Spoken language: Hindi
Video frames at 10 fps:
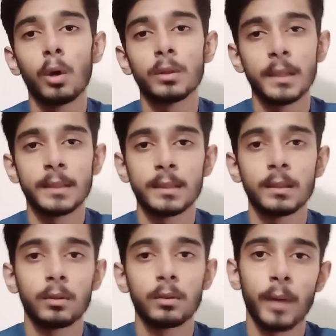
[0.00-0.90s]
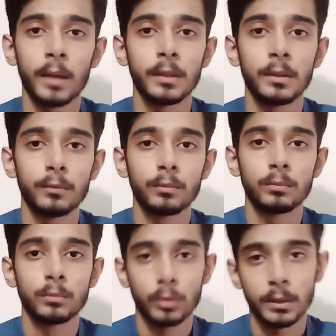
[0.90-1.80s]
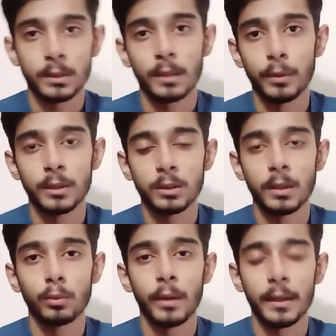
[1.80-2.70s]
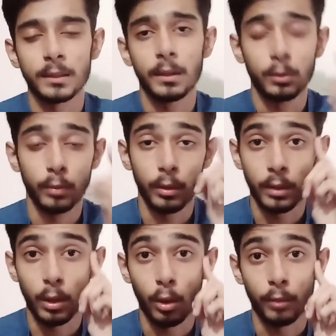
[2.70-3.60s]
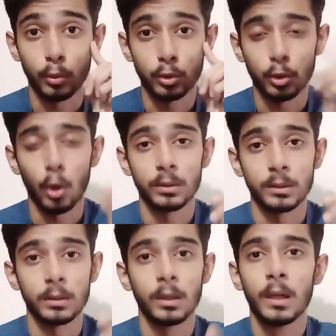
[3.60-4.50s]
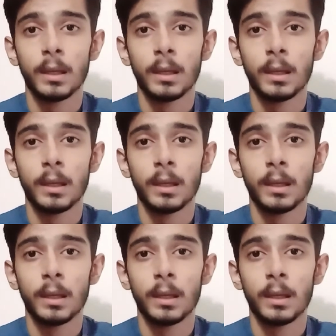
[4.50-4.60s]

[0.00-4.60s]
और छः सात घंटों बाद ही उनके साथ वो इंसिडेंट हुआ एक्सीडेंट हुआ उनका और वो स्कॉट्स